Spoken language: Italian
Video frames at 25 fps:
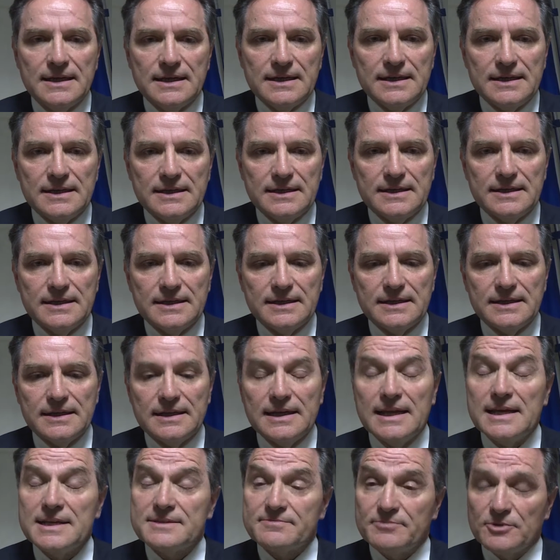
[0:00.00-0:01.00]

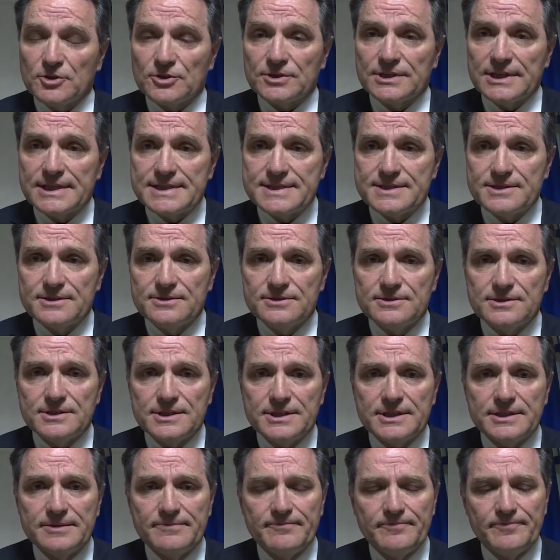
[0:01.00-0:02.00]
Eh, le
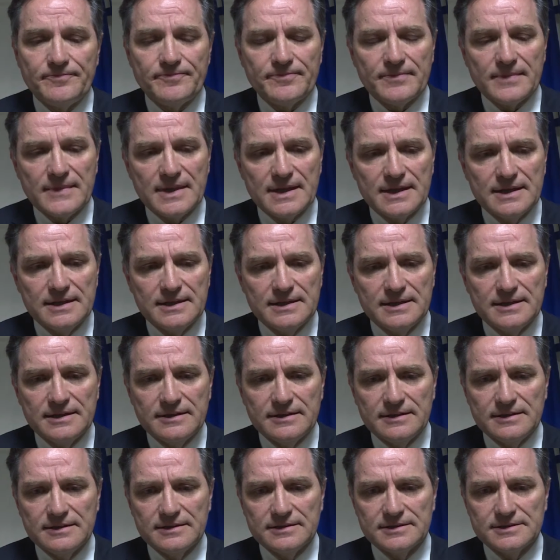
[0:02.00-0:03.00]
esportazioni
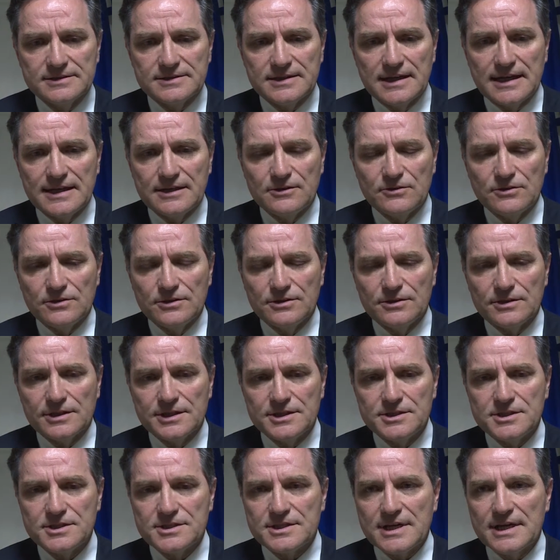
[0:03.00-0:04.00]
eh, stanno
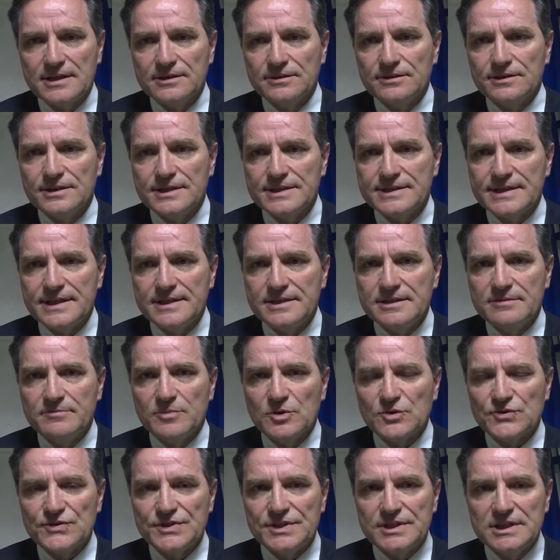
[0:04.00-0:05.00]
registrando dei segni
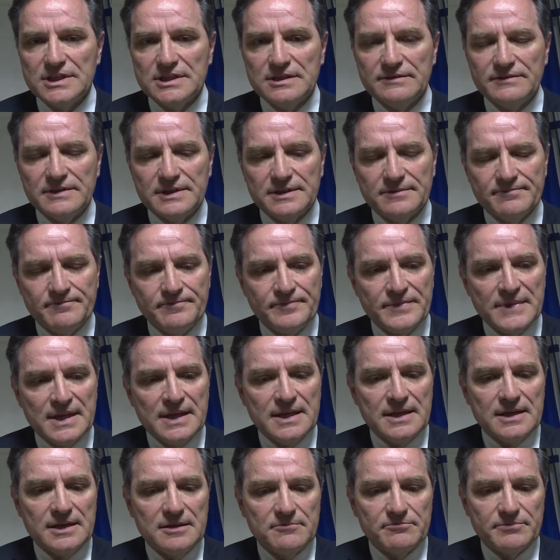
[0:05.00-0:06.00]
positivi,
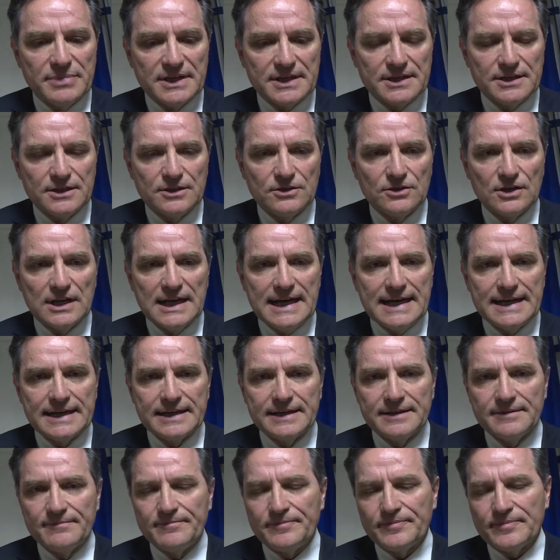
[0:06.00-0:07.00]
in
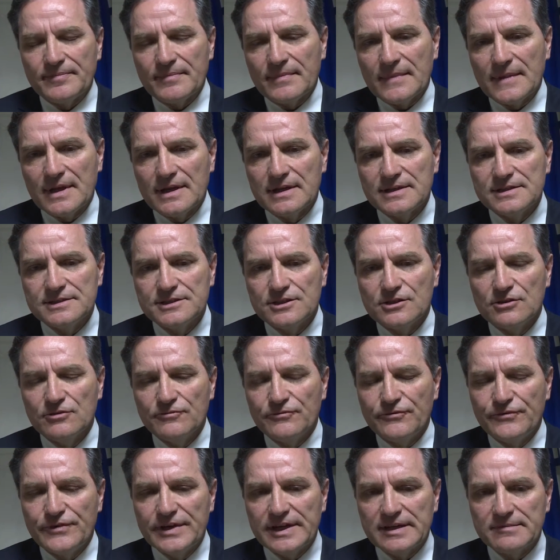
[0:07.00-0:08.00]
particolare si
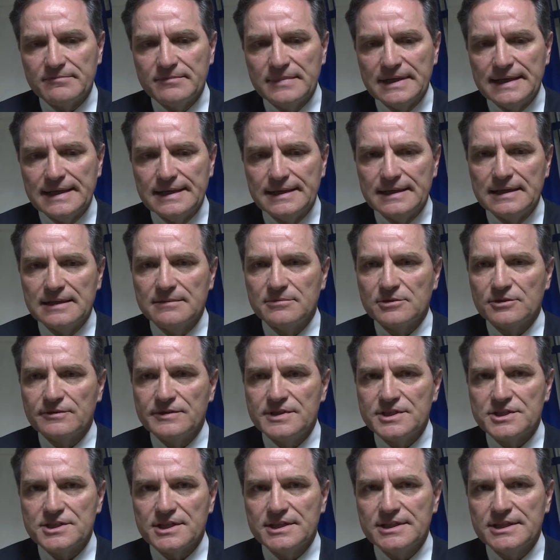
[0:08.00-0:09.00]
conferma la
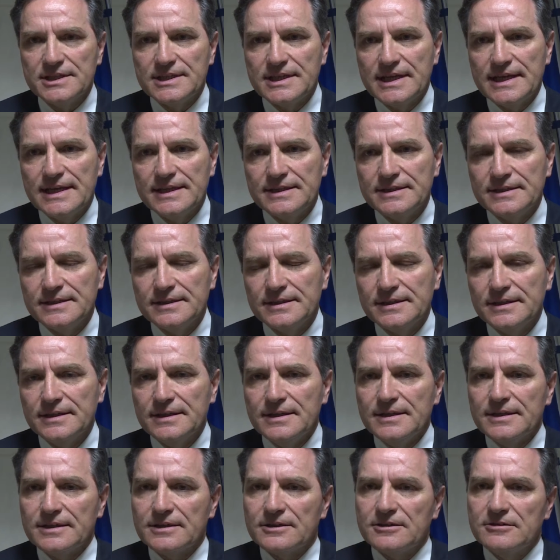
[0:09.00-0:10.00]
provincia di Chieti
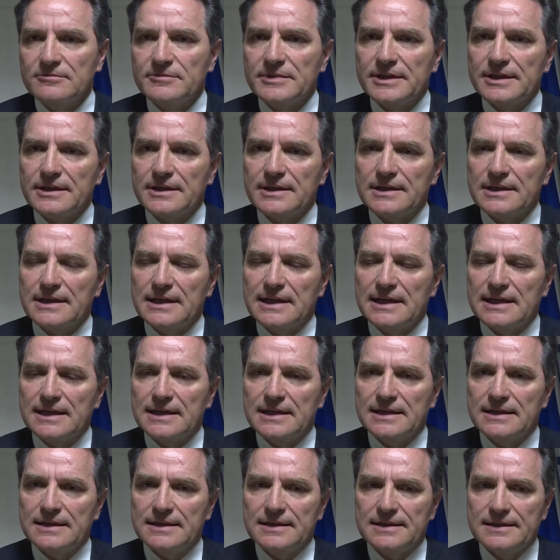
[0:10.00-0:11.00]
come
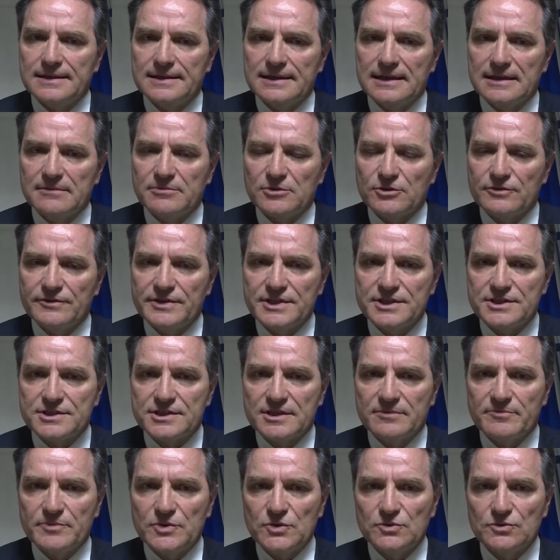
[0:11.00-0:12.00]
la, la,
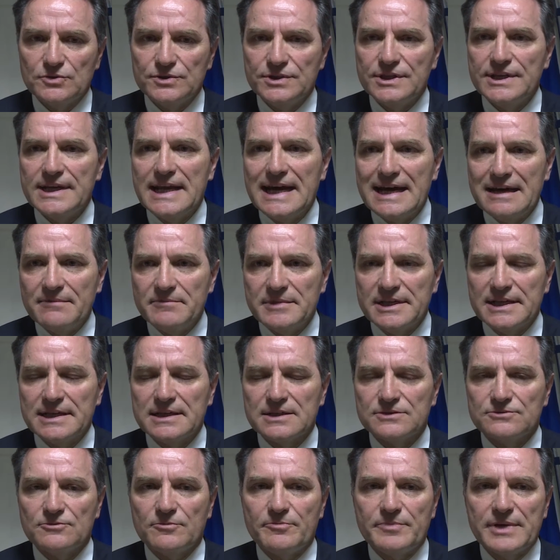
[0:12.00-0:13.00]
provincia più
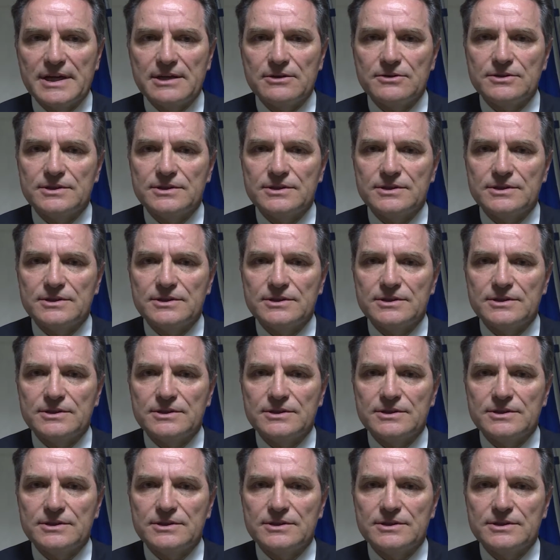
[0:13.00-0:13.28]
dinamica sul piano